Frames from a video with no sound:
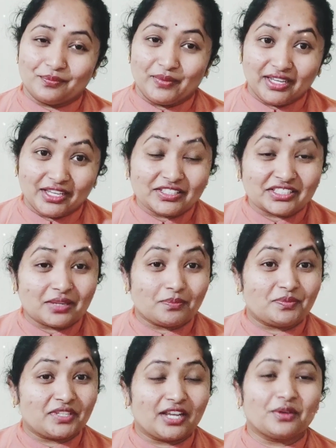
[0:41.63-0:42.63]
మీరు
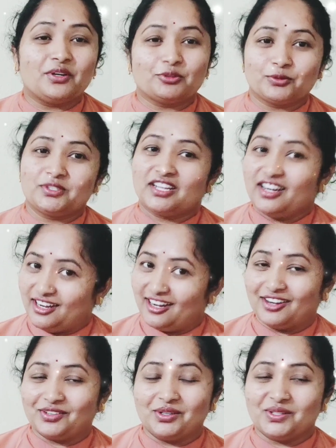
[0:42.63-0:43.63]
స్కిప్ చేయకుండా చూస్తారని
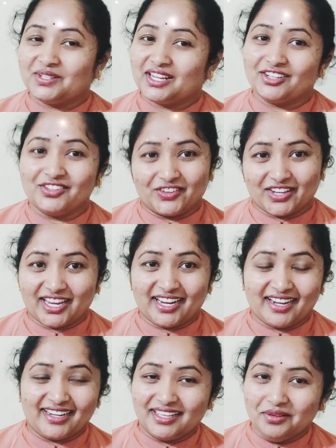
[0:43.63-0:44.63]
నేను అనుకుంటున్నాను
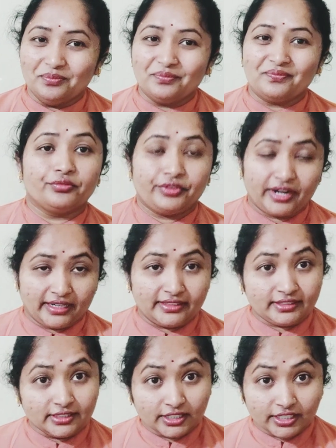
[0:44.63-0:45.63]
ఓకేనా అండి
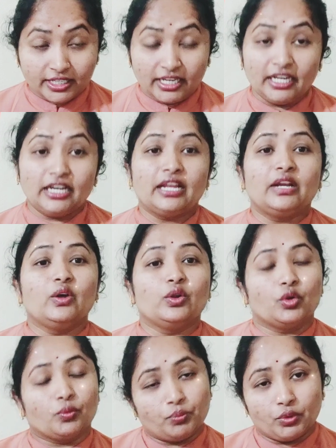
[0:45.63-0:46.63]
ఫ్రెండ్స్ కీళ్ళల్లో
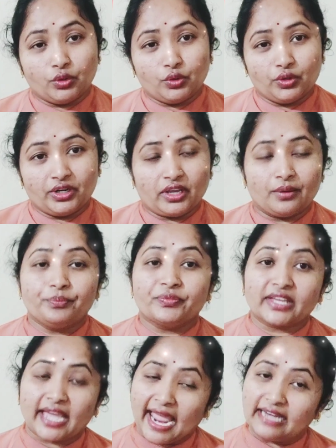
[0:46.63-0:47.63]
నొప్పులు ఉన్నా
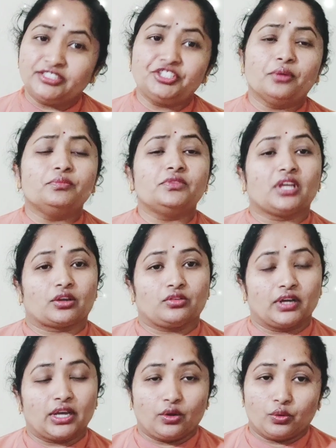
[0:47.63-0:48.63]
కాల్షియం
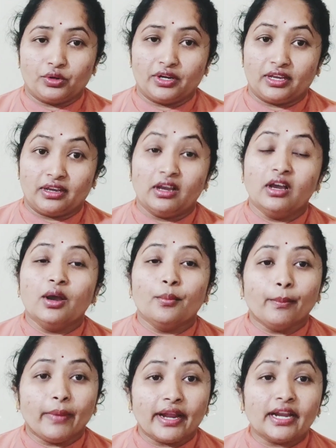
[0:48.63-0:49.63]
తక్కువగా ఉన్నా
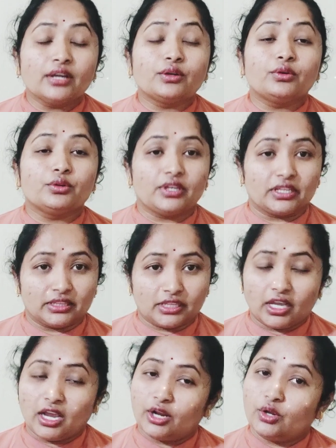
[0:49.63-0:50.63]
మనకు
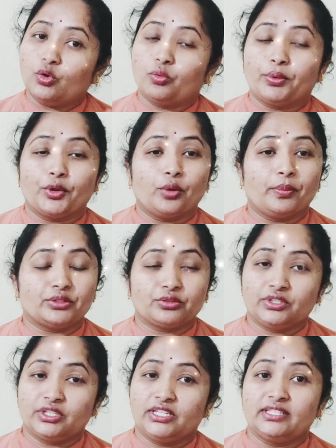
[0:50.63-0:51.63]
ఎంతగానో
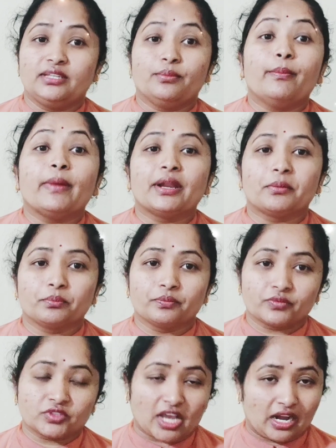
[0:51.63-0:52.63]
ఉపయోగపడుతుంది ఇది మనం
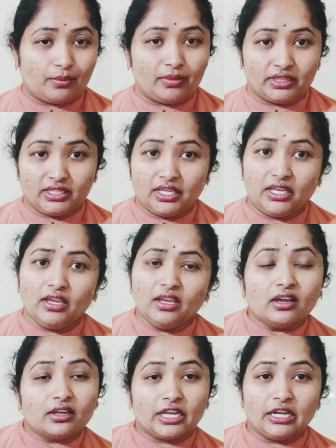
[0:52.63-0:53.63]
చాలామంది
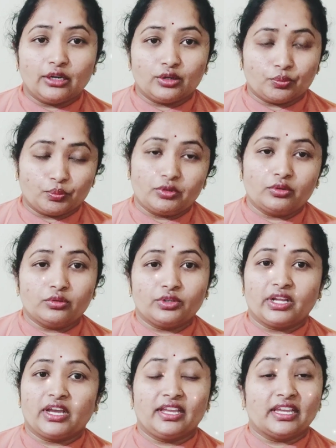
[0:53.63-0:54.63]
కీళ్ళ నొప్పులు
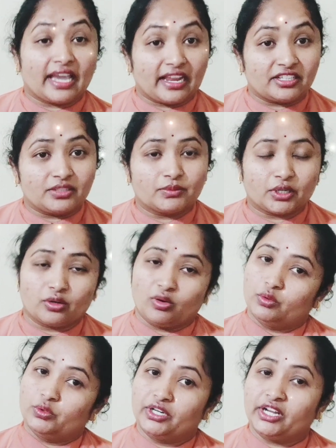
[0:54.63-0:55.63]
ఉన్నాయి కాల్షియం
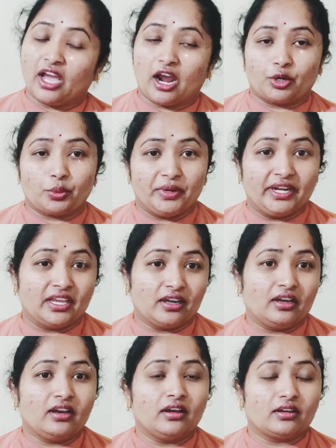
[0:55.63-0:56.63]
తక్కువ ఉందంటే
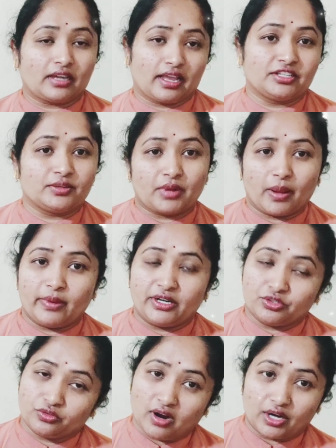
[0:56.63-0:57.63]
ఆటోమేటిక్గా కాల్షియం
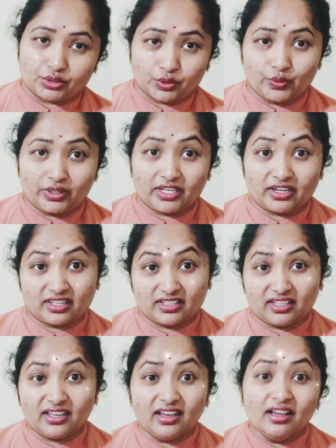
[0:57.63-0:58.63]
టాబ్లెట్స్ వాడుతూ ఉంటారు
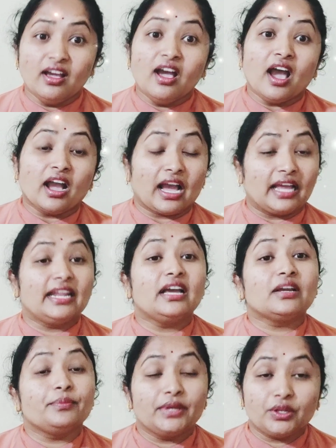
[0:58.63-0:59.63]
కదా అలా
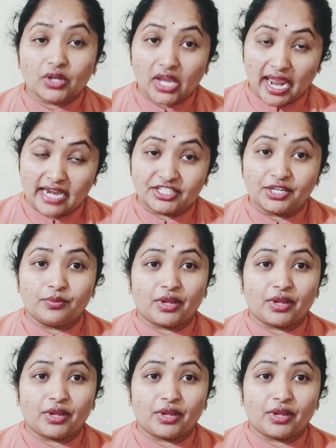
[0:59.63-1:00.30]
మీరు కాల్షియం